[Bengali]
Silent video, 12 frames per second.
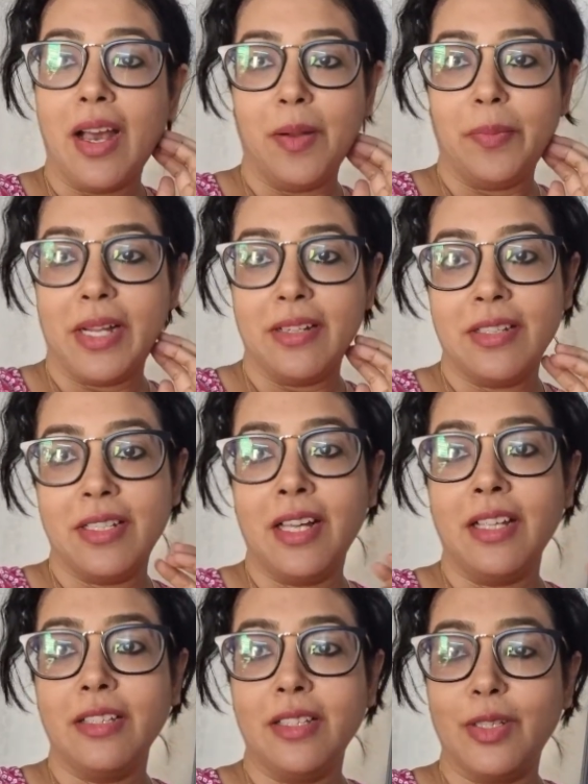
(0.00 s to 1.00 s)
আর পারছি
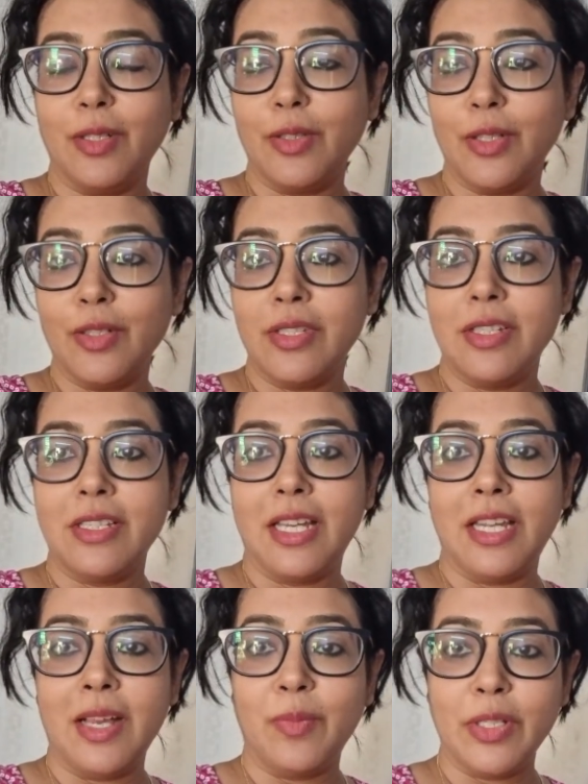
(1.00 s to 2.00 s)
না দ্বিতীয়ত হচ্ছে
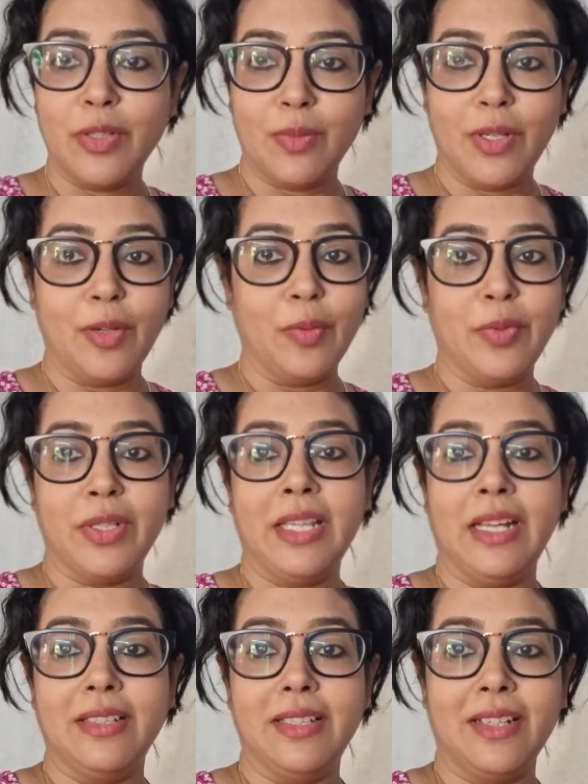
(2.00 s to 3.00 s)
ছেলে আমার চুলের ওপরে
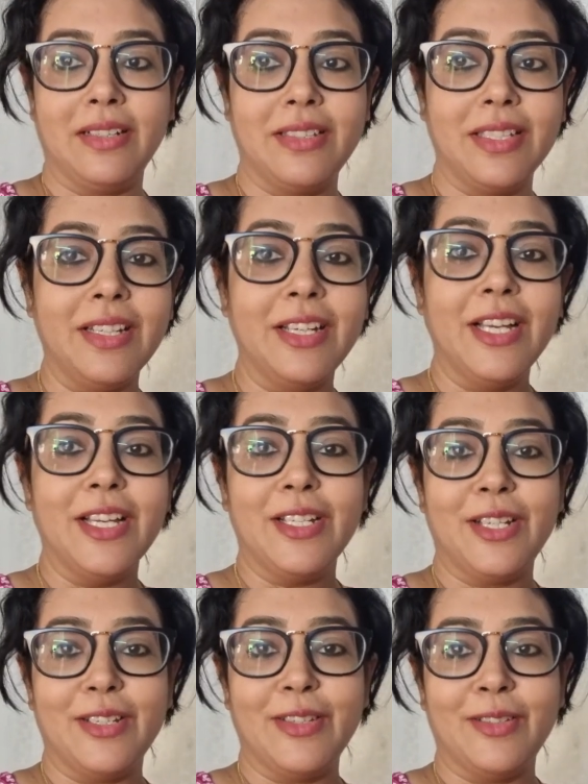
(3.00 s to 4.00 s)
দাঁড়িয়ে থাকছে
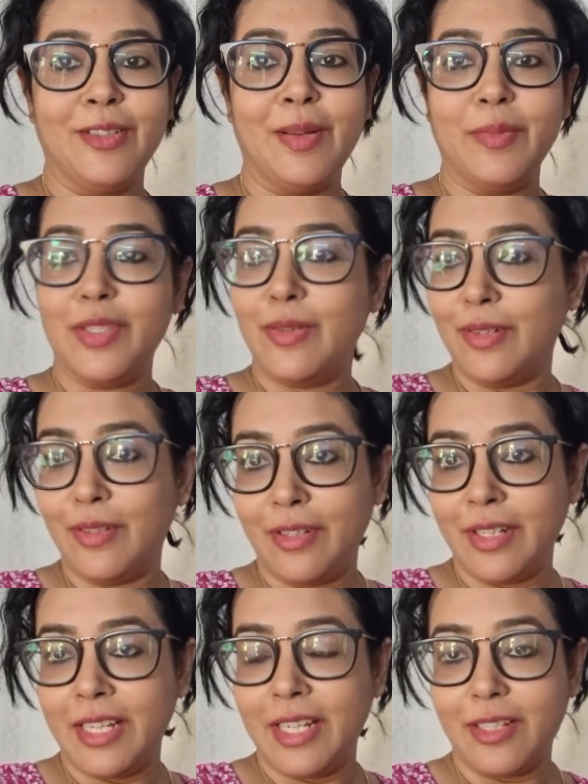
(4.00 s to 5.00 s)
সেই জন্য আমি
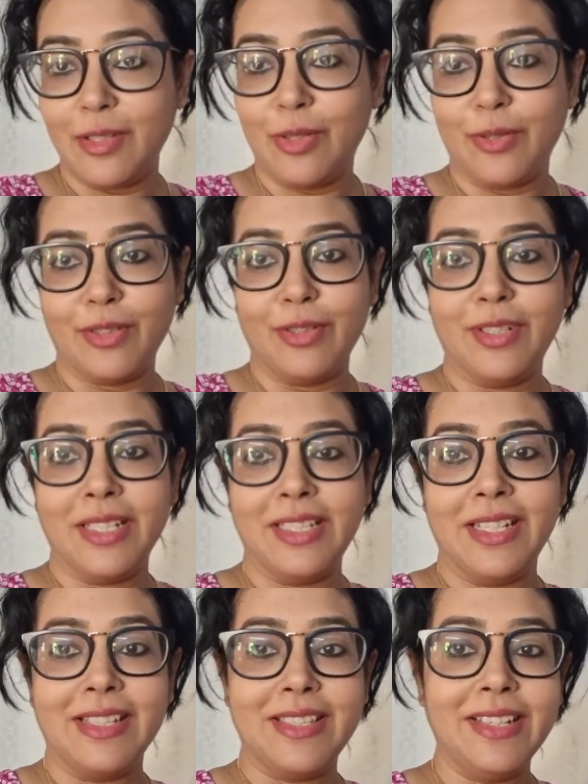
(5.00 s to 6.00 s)
চুলগুলোকে কেটে ছোট করে
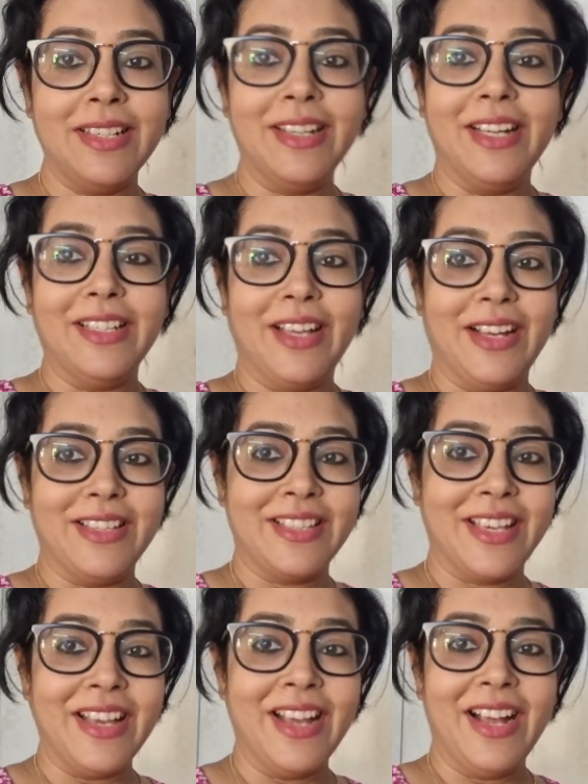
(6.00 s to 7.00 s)
দিয়েছি
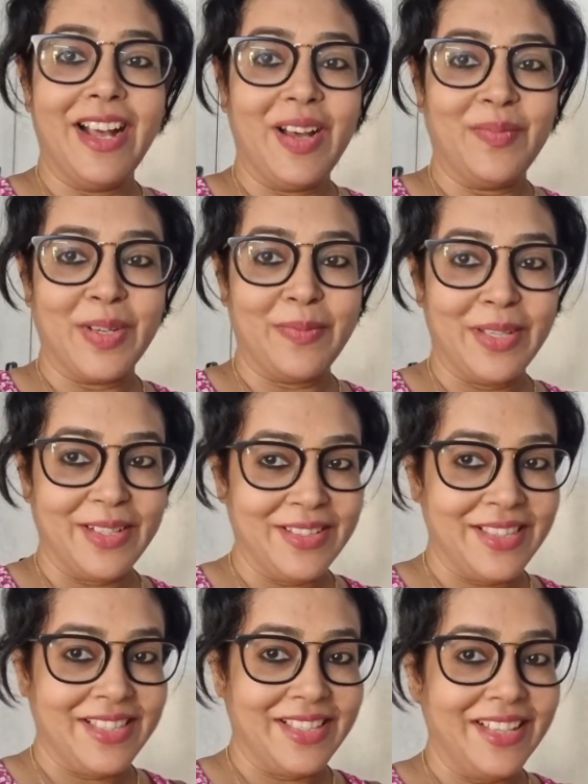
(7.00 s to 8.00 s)
আজকে আমরা
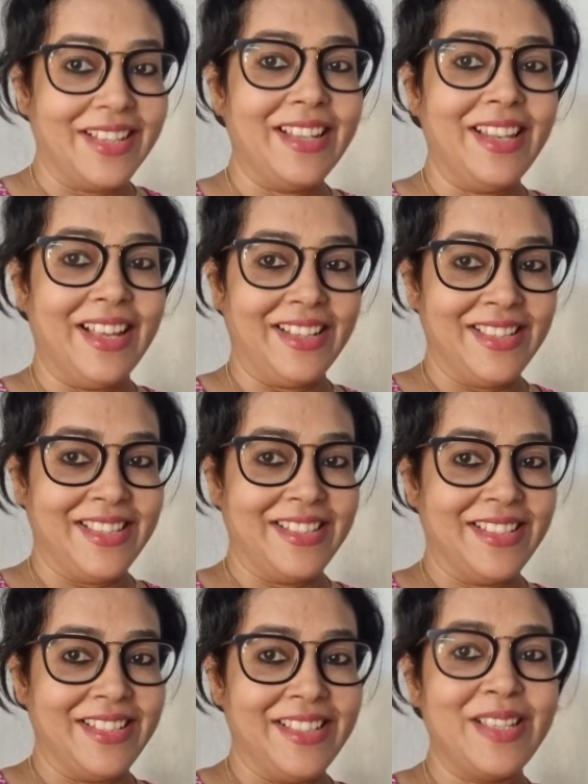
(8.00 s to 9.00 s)
বেরোচ্ছি লাঞ্চে
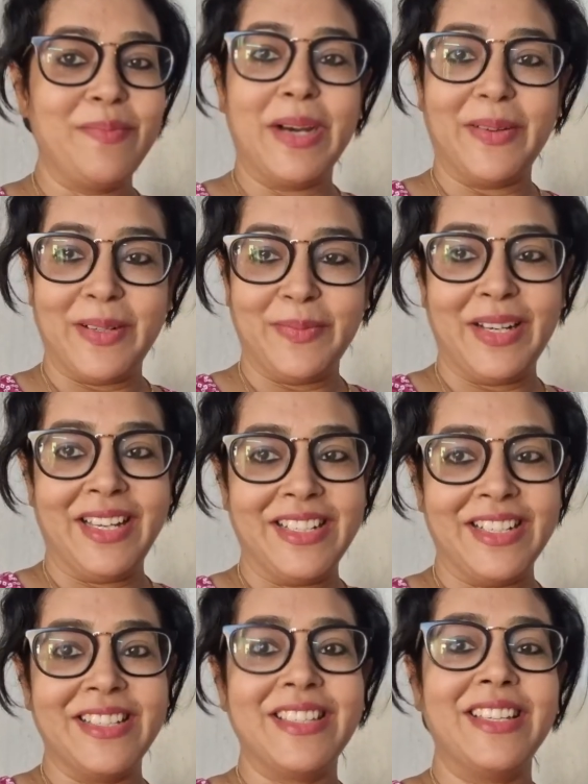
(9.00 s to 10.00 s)
যাচ্ছি বাবা মা
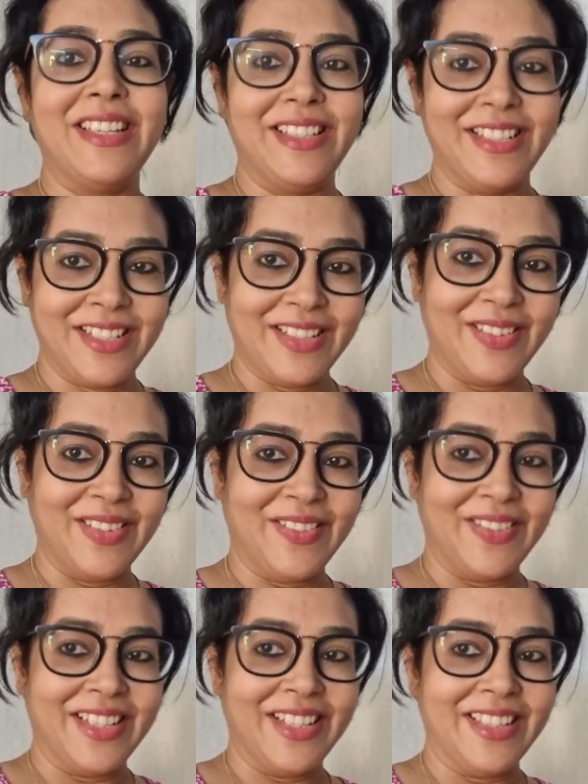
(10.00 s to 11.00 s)
এসেছে তাদের সাথেও
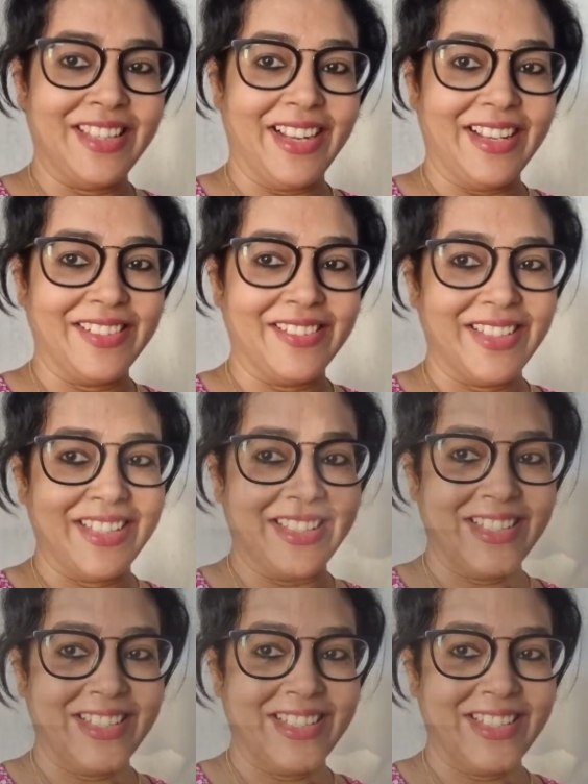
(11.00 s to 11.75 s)
তোমাদেরকে দেখা করিয়ে